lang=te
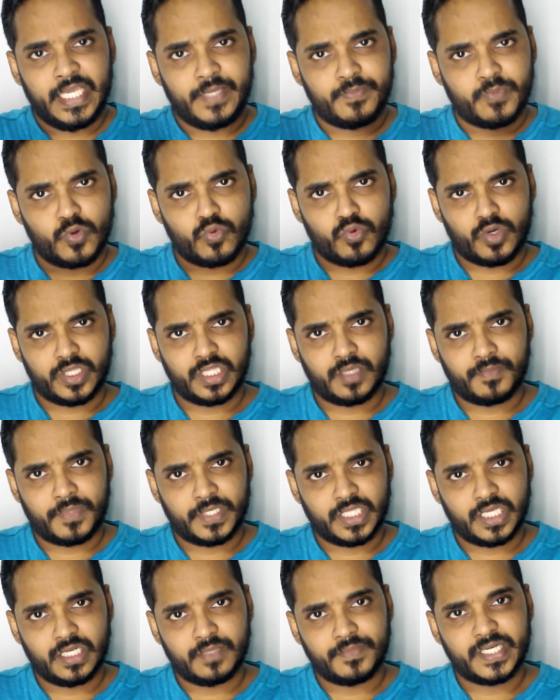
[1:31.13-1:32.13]
ఇప్పుడు వంద
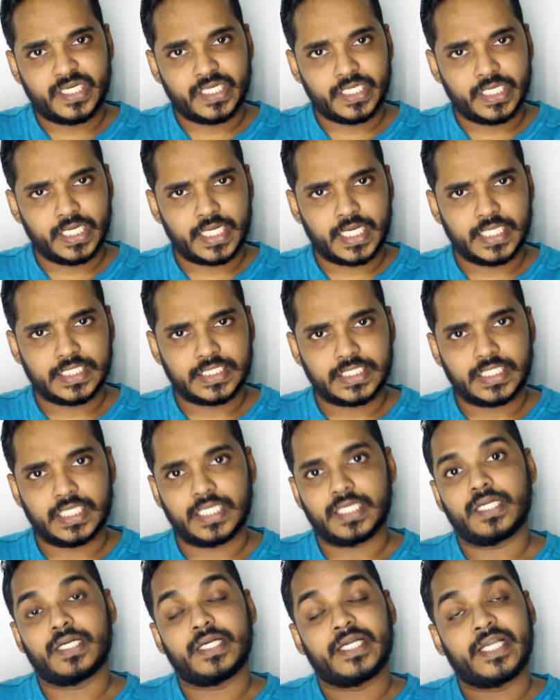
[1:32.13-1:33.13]
పదాల మెటీరియల్ కాస్త
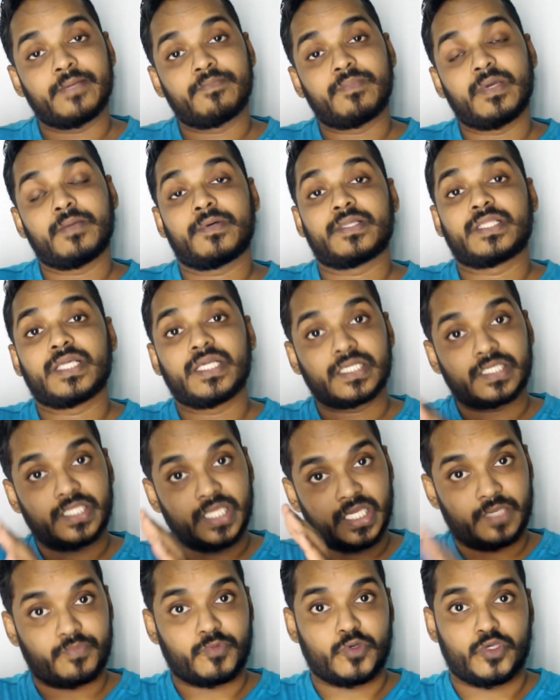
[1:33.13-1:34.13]
డెబ్బై పదాలకు
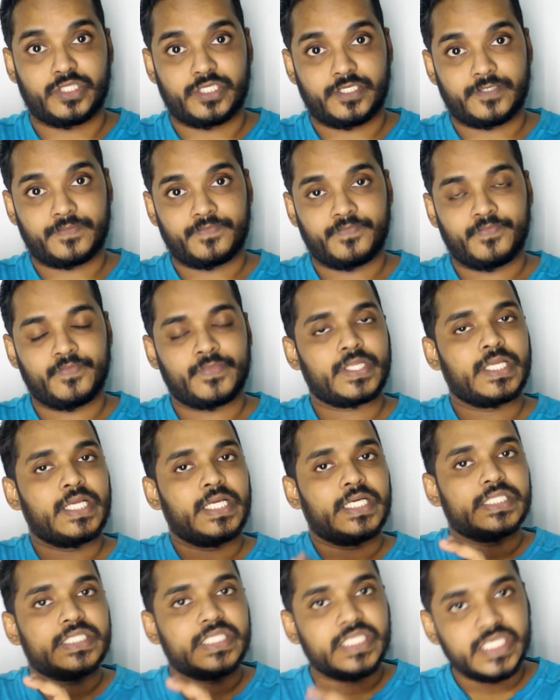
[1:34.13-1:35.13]
తగ్గిపోయింది
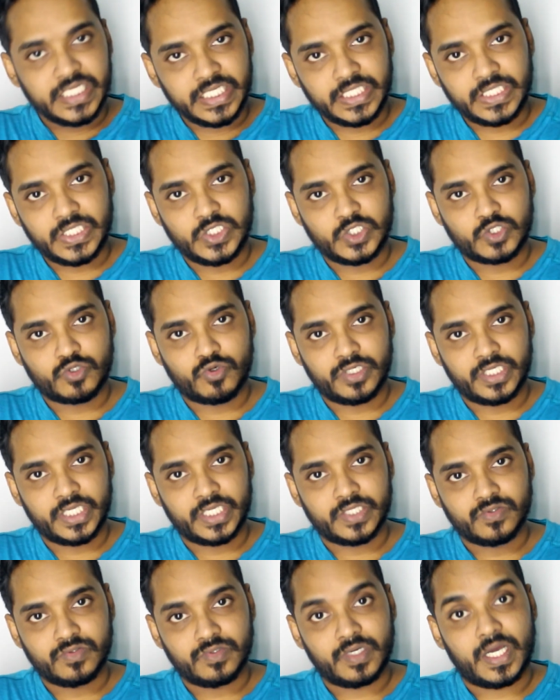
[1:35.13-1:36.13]
దీన్ని తీసుకొని
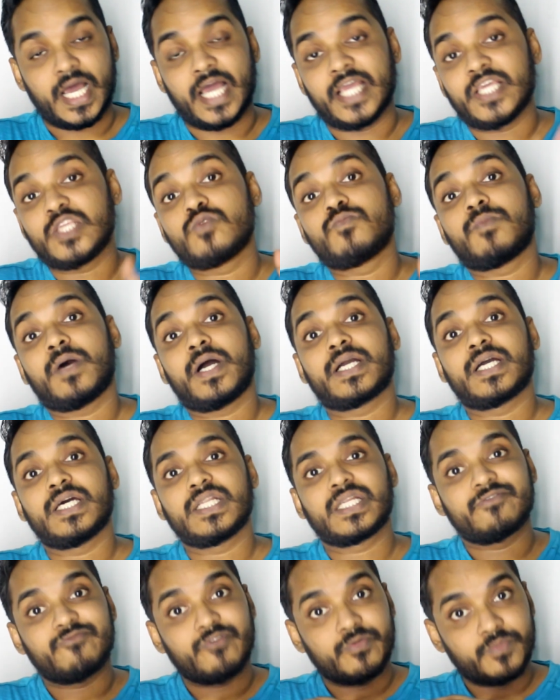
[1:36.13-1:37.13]
నేను ఐదు
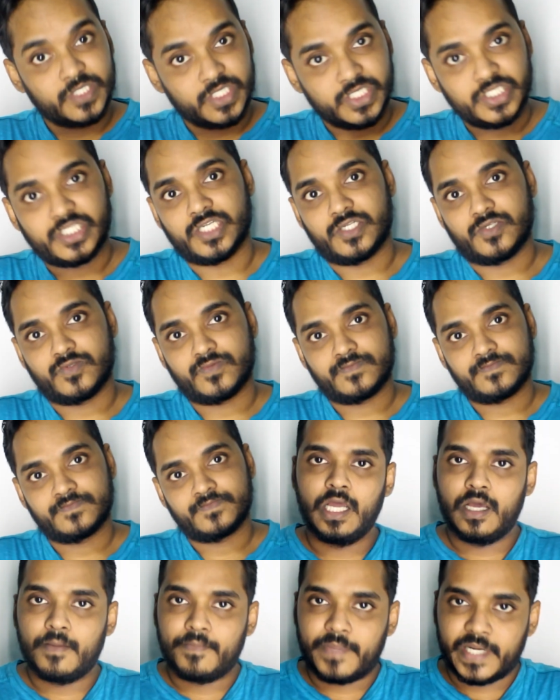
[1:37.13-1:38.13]
భాగాలుగా విభజించాను
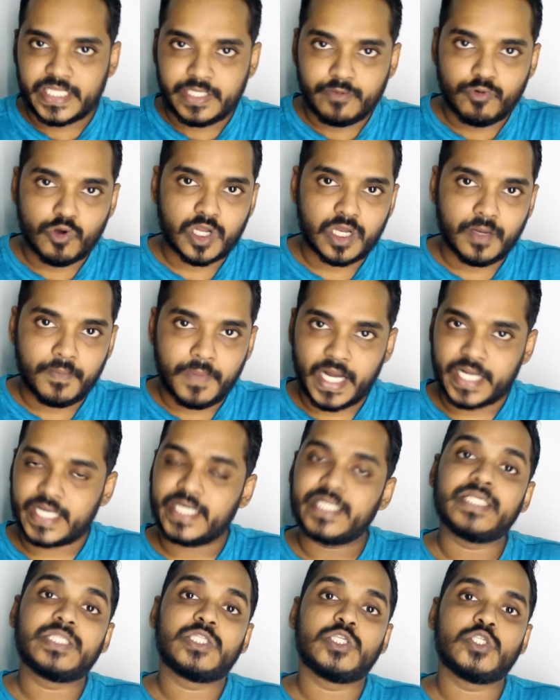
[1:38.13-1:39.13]
ప్రతి ఒక్క
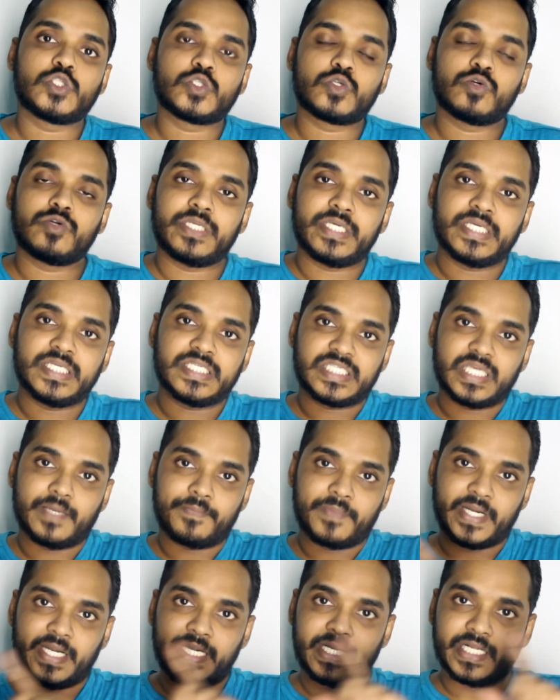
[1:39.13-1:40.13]
భాగాన్ని తీసుకొని
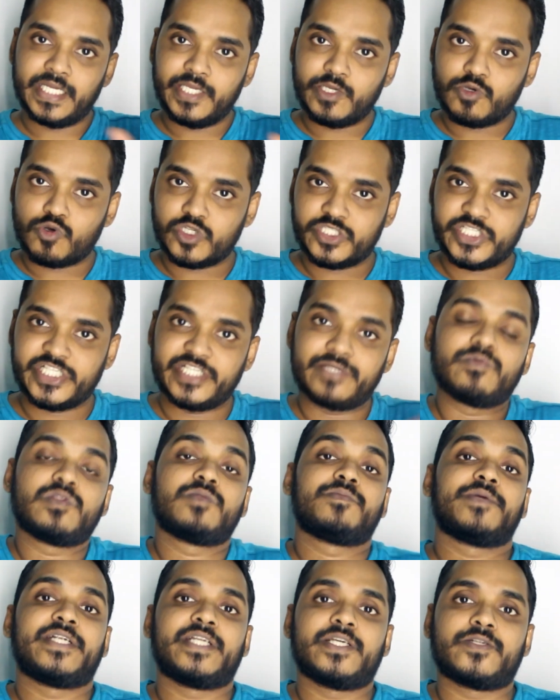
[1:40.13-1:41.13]
సపరేట్గా ఇంకో షీట్
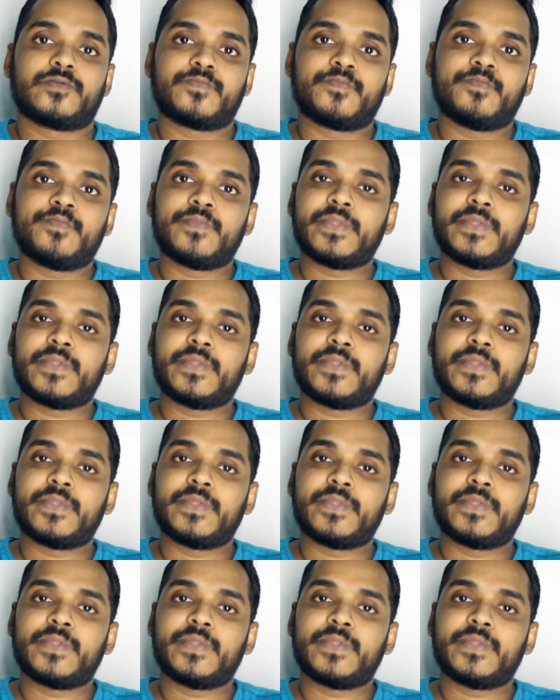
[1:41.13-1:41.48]
మీద పెట్టాను